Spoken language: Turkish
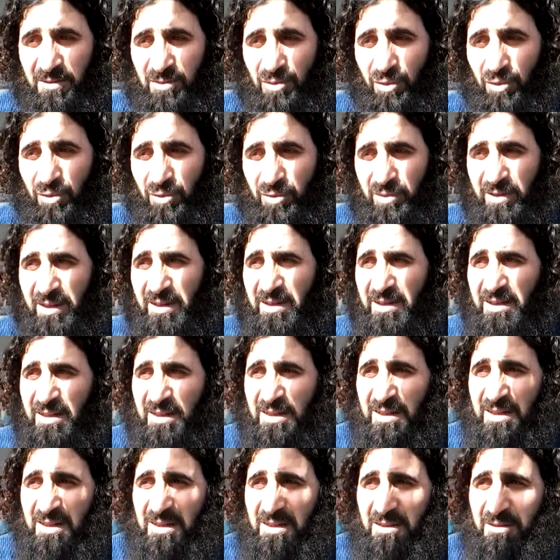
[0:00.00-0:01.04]
doğrudan
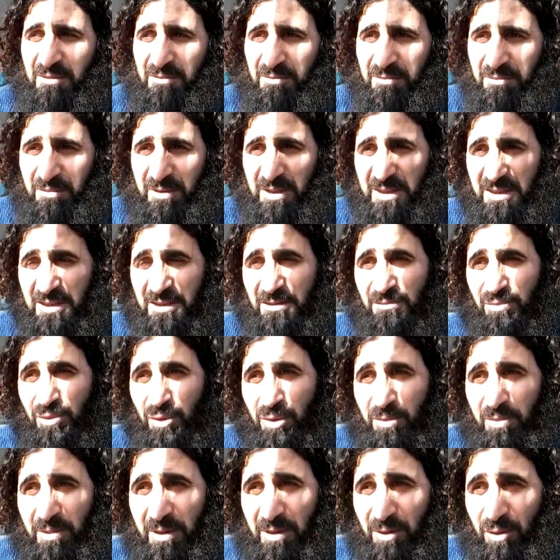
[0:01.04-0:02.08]
pislik
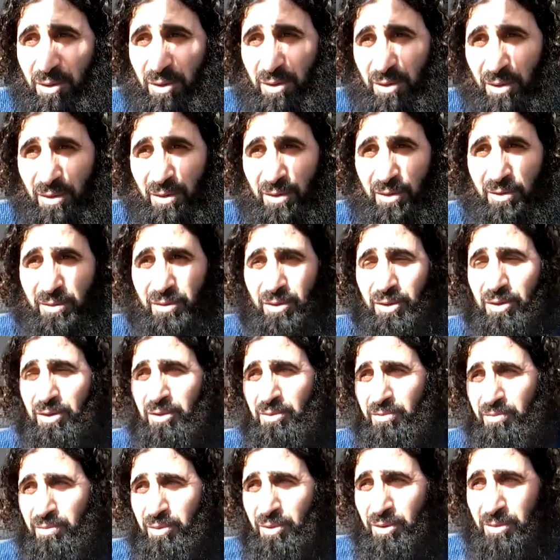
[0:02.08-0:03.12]
büyük bir kötülük,
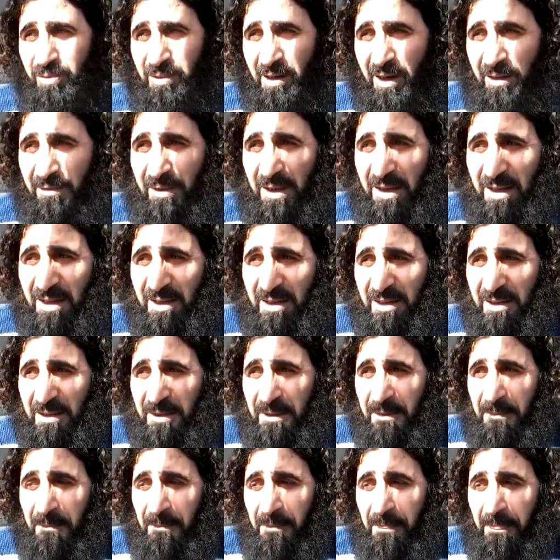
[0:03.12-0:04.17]
kötü büyük bir amel.
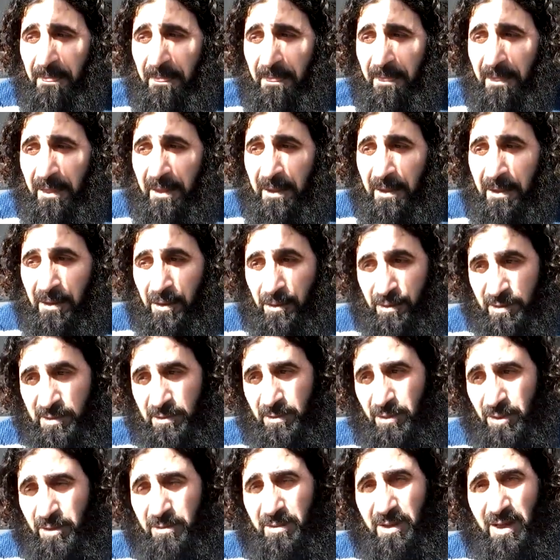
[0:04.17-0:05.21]
O
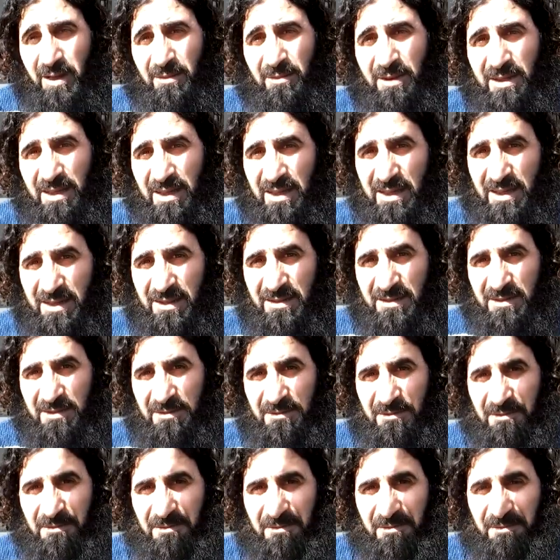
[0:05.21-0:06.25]
zaman onu bırakman gerekir.
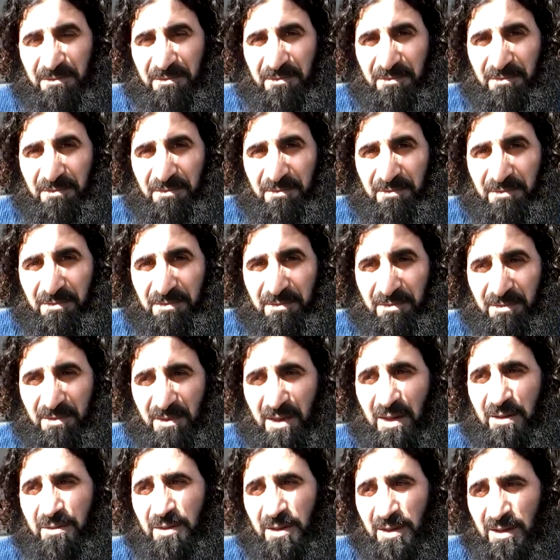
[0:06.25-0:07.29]

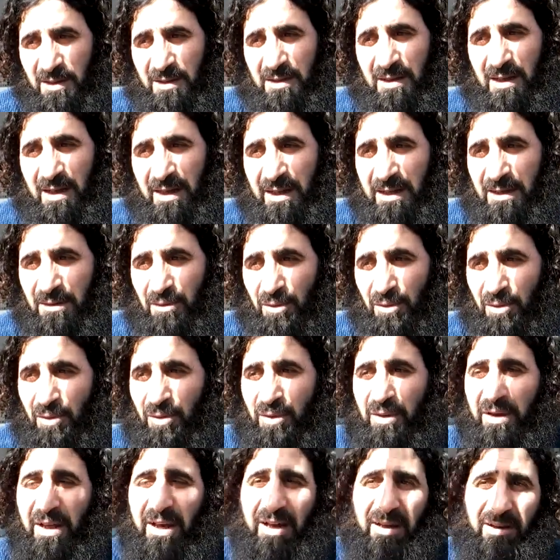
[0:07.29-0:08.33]
Ama hani
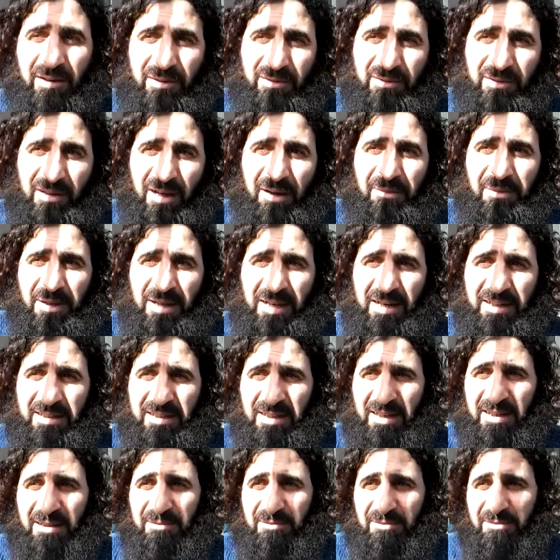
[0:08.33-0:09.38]
ona ameller
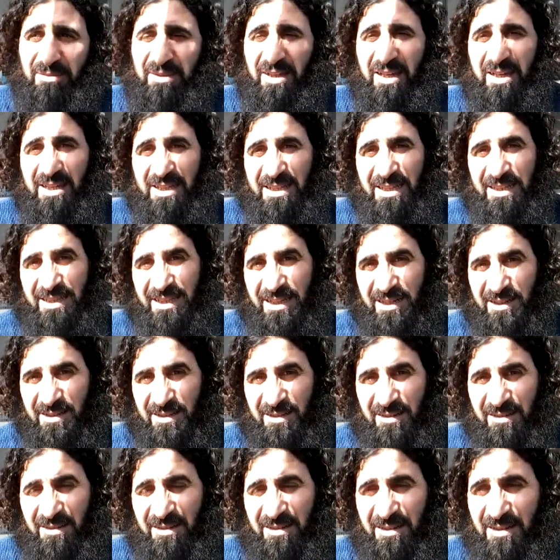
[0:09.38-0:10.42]
de derece
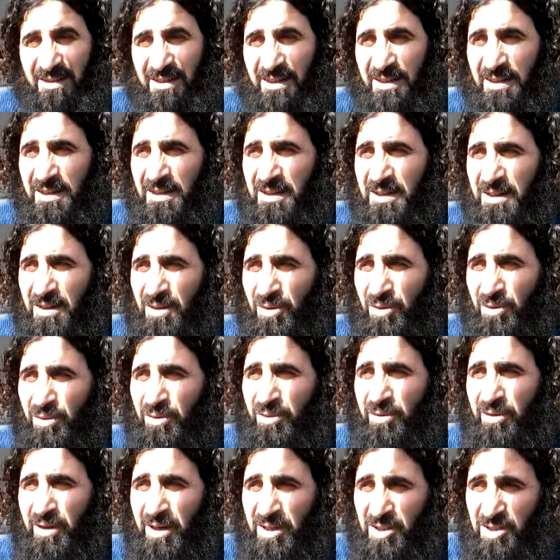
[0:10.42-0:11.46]
derecedir.
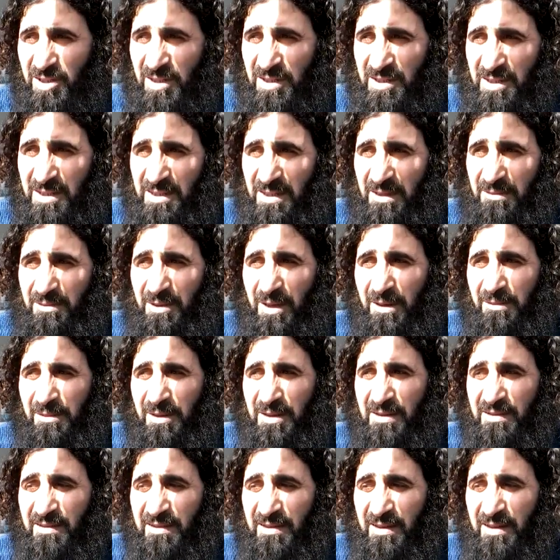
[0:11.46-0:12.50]
Onun aşağısında bir
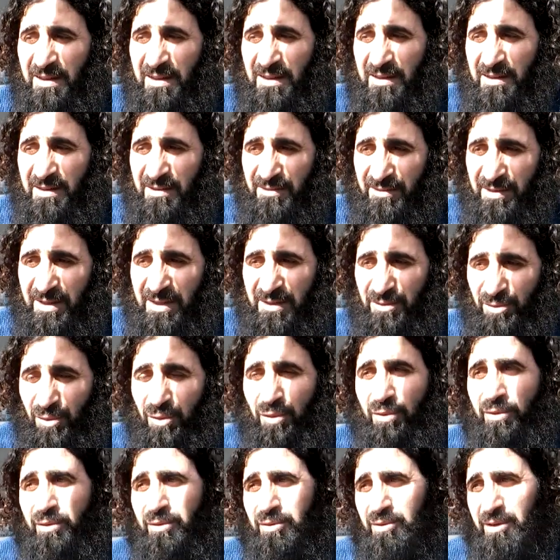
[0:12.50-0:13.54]
amelse ve
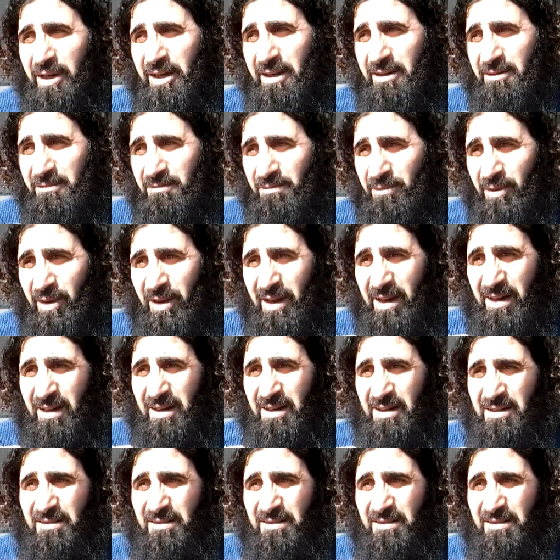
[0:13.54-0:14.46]
doğrudan böyle